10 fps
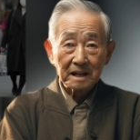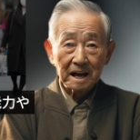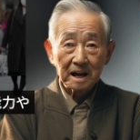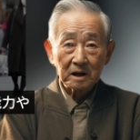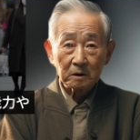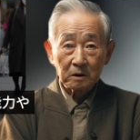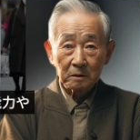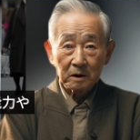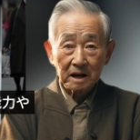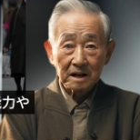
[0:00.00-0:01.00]
芸能の
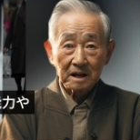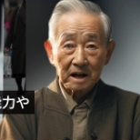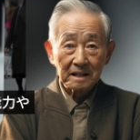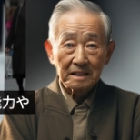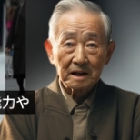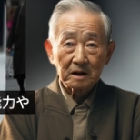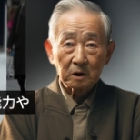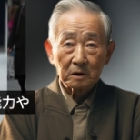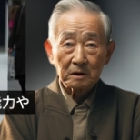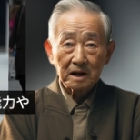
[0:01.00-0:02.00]
分野に秀でた
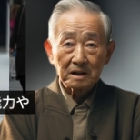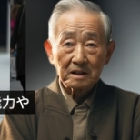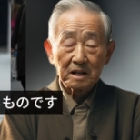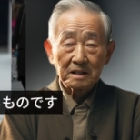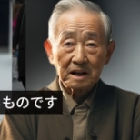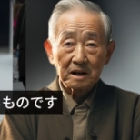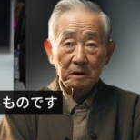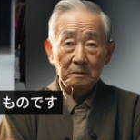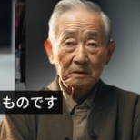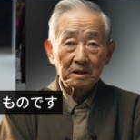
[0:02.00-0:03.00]
能力や実
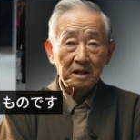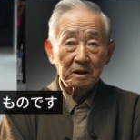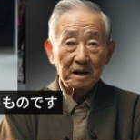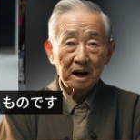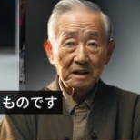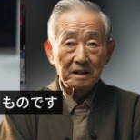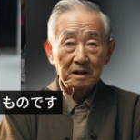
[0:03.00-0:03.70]
績を持つ人に発